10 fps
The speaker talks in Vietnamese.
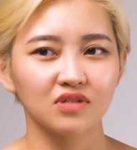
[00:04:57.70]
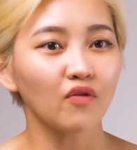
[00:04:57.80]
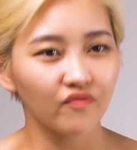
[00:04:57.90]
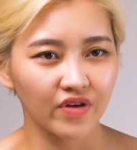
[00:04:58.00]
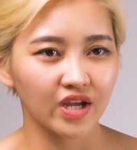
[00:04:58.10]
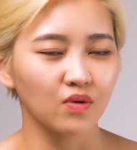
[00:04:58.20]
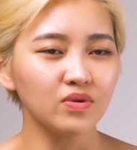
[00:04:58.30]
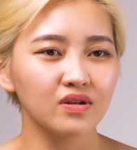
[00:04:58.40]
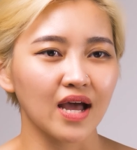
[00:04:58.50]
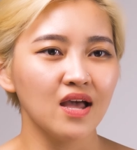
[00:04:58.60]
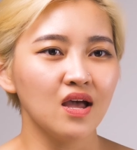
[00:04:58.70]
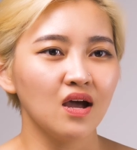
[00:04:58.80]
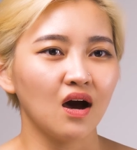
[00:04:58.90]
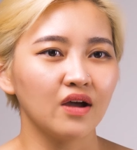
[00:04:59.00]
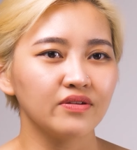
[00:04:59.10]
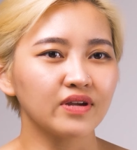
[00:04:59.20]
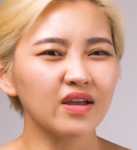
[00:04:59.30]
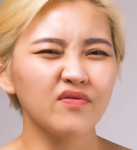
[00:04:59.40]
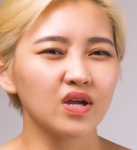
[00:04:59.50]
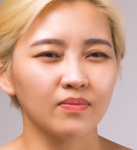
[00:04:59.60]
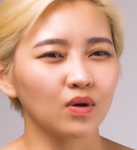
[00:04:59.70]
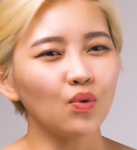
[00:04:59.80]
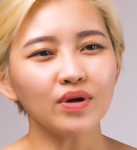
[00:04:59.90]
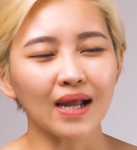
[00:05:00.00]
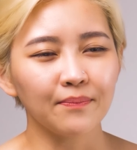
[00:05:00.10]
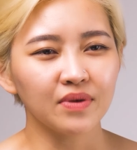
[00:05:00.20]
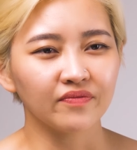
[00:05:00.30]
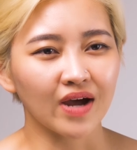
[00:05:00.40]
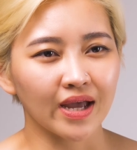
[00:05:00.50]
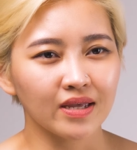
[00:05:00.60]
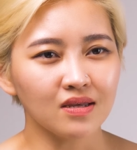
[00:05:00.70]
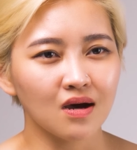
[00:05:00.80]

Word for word: công việc cũng như là uh, những cái việc mà cuối năm mình phải